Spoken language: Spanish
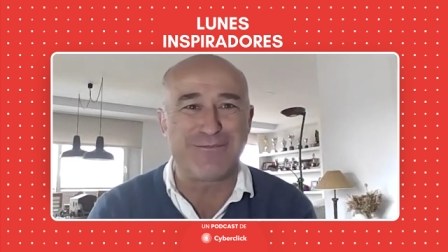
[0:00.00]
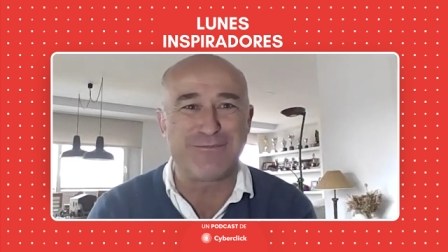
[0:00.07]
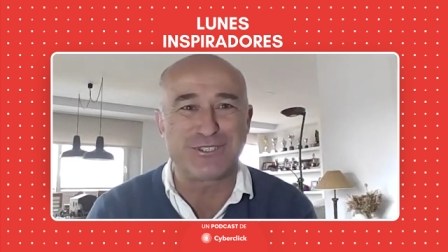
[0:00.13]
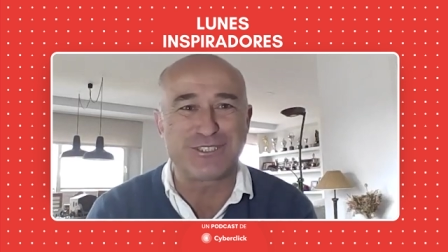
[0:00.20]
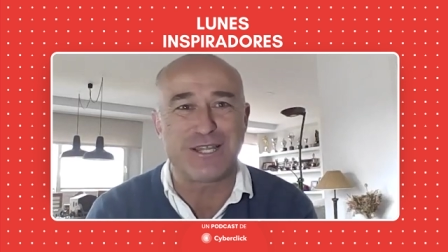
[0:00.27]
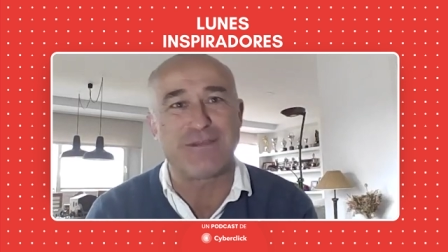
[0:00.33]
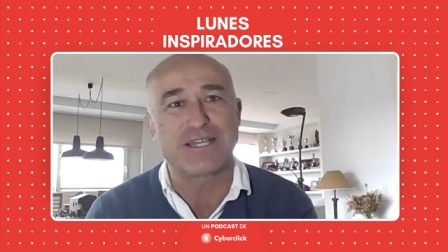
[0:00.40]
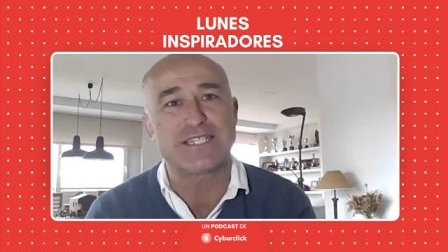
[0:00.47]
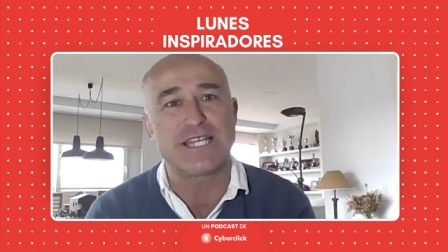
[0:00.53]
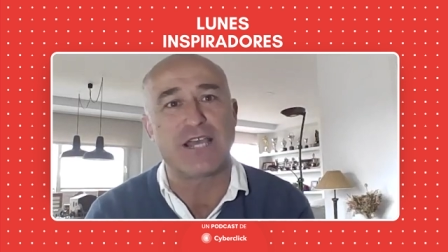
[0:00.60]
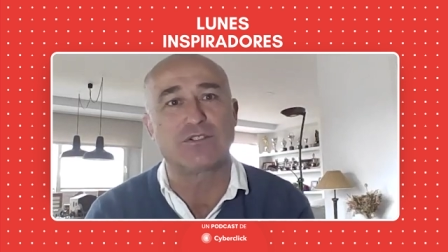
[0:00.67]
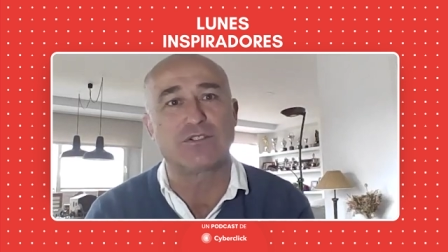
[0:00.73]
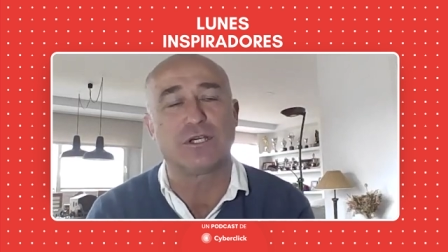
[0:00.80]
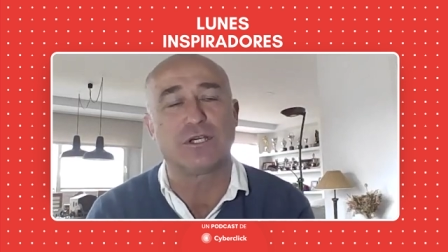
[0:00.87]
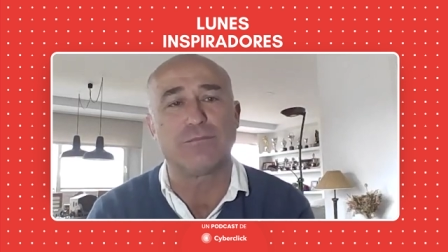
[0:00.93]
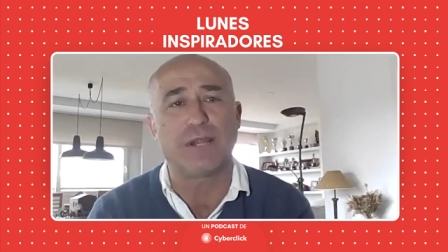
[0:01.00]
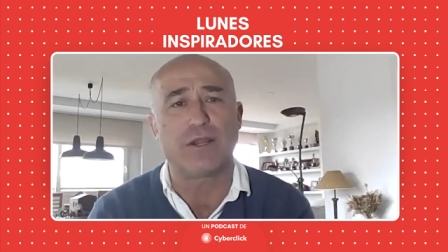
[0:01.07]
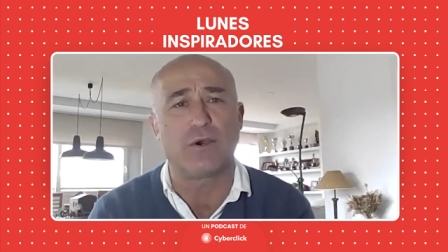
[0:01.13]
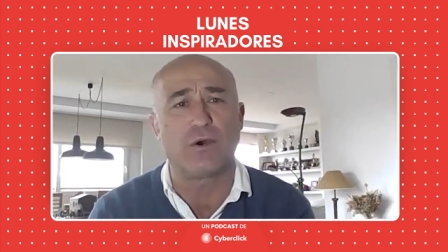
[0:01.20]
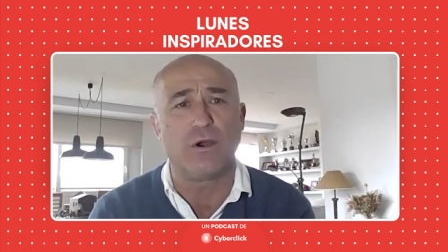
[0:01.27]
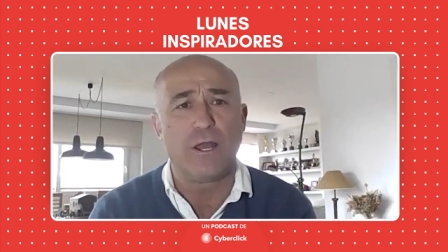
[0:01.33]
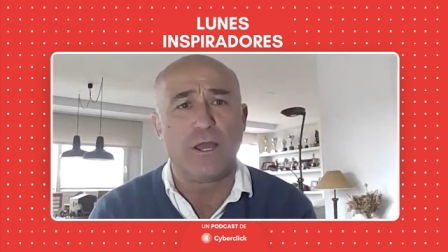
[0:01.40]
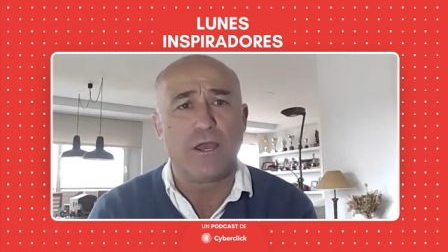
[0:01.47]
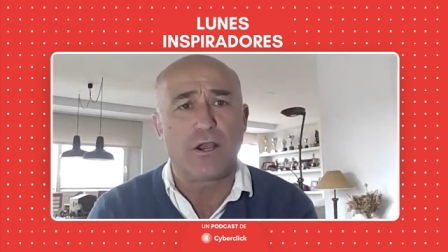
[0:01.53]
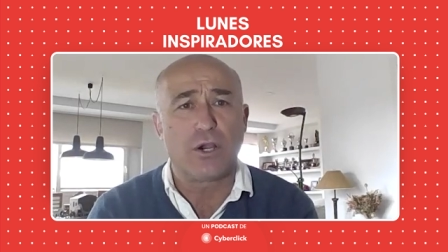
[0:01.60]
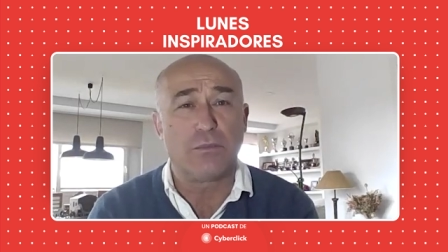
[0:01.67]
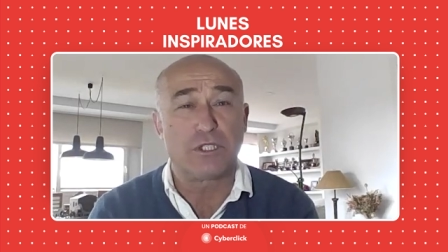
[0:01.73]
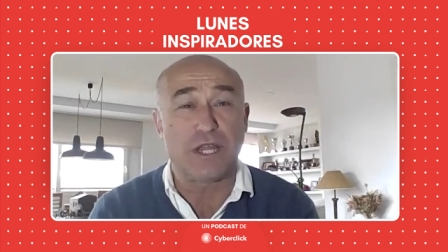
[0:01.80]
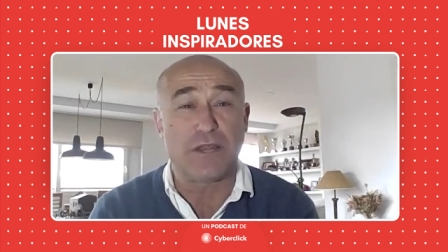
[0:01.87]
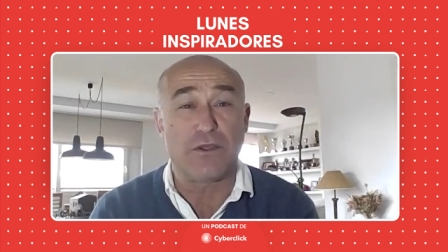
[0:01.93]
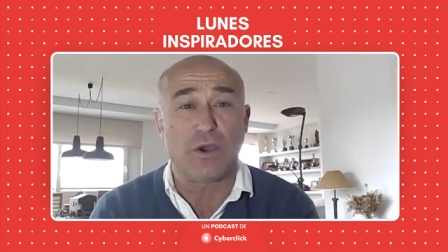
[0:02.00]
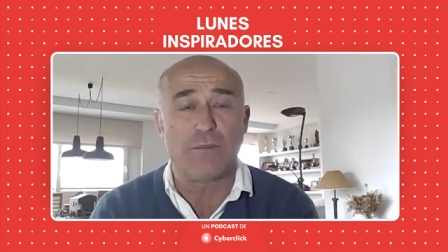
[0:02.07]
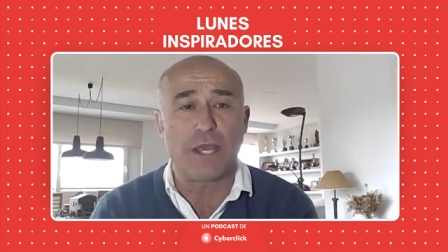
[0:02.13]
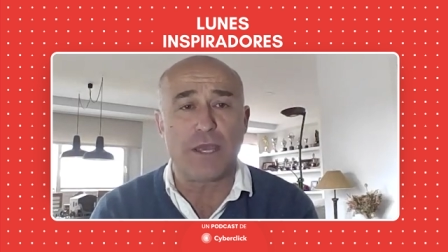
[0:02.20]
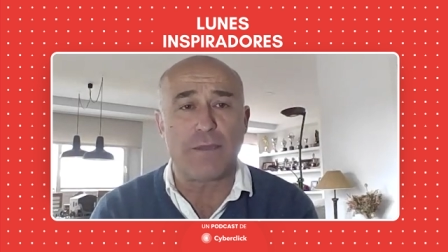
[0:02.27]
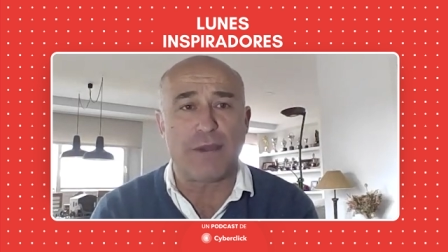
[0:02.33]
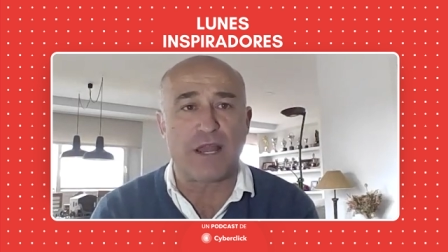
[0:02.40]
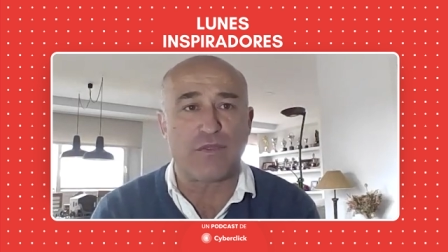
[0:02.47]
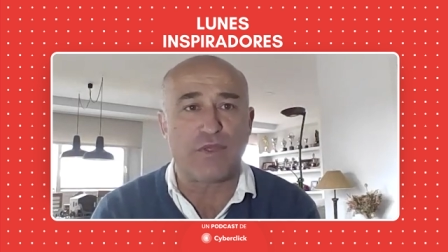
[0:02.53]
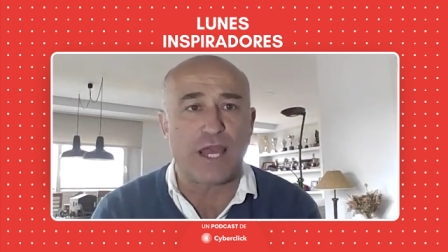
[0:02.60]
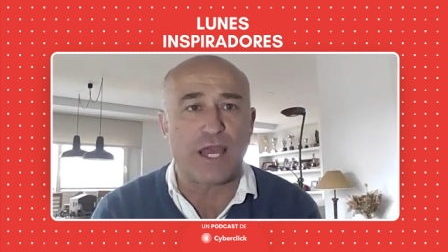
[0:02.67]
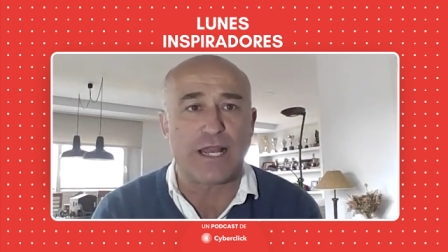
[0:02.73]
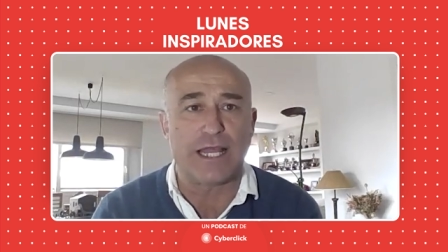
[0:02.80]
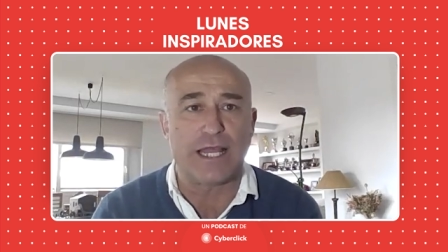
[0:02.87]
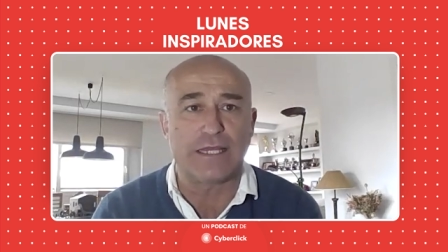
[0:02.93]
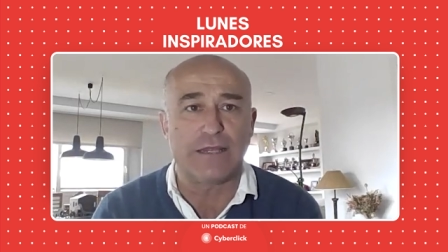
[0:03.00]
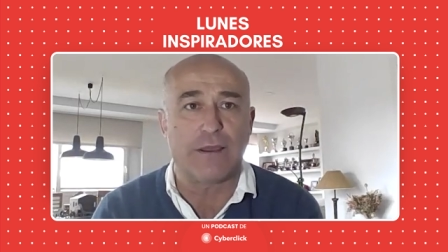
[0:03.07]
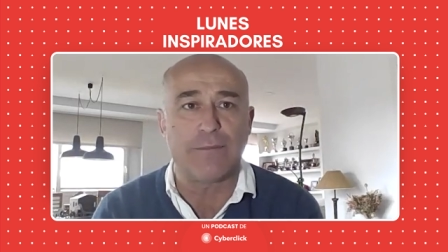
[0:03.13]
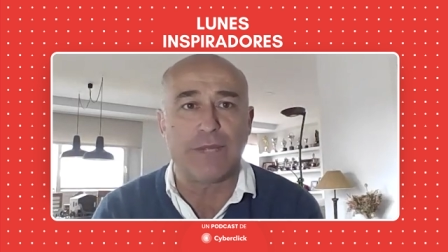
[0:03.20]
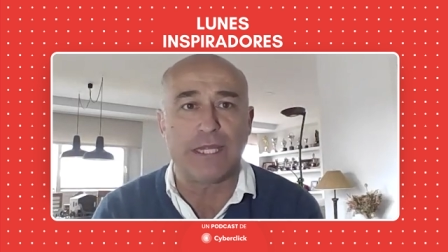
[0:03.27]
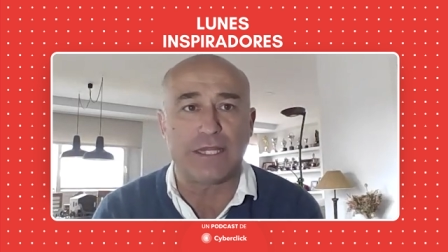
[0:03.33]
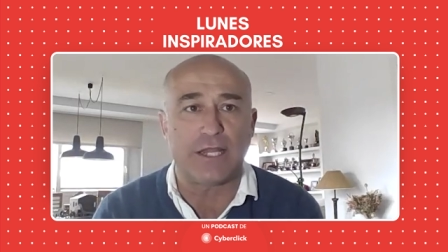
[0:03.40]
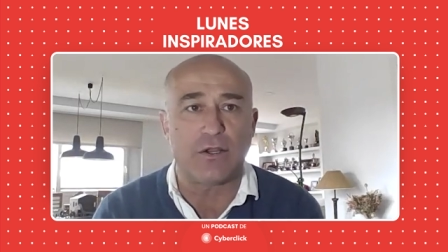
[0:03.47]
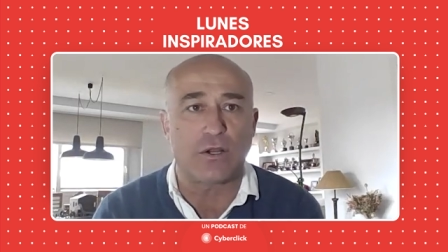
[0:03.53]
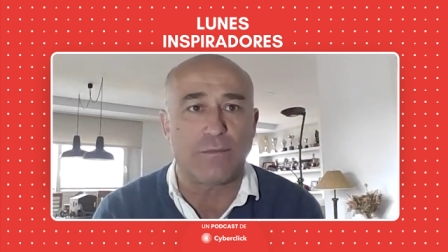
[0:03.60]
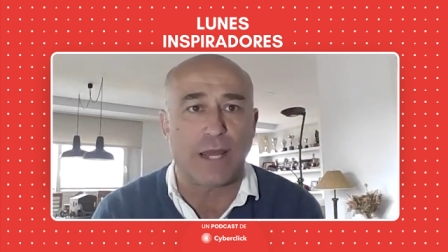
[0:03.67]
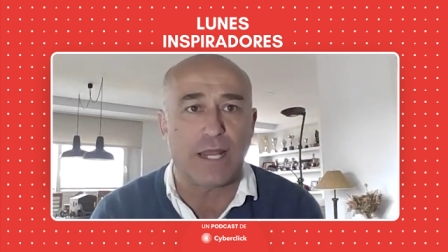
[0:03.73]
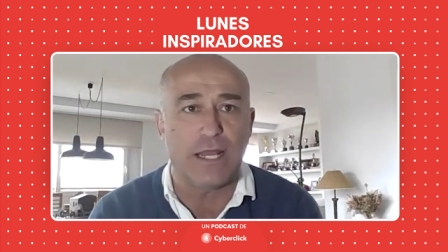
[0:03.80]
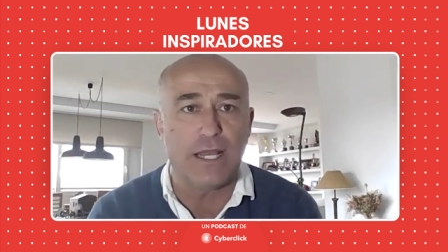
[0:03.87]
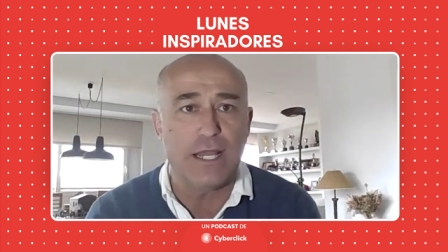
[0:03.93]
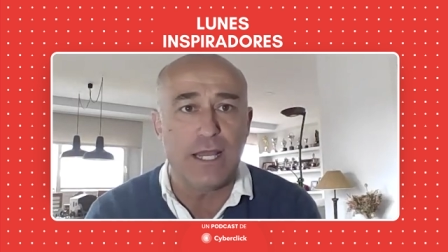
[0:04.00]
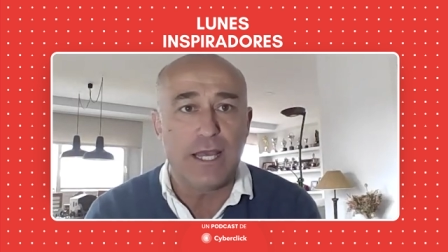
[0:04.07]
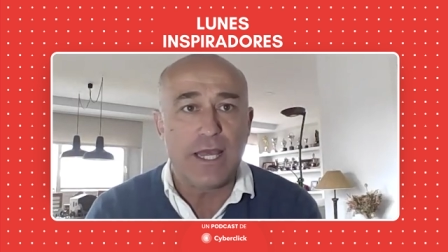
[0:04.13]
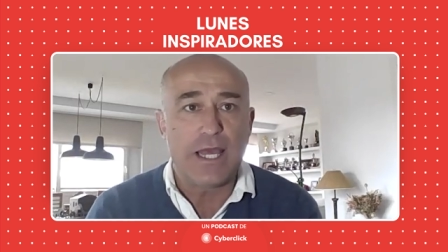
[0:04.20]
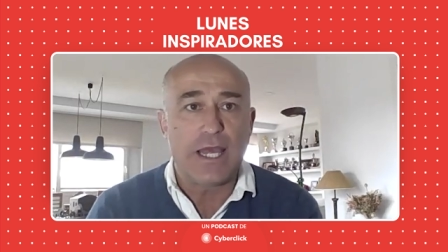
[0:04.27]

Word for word: Éramos demasiados, ¿no? Pero como te digo, a mí me parecía relativamente normal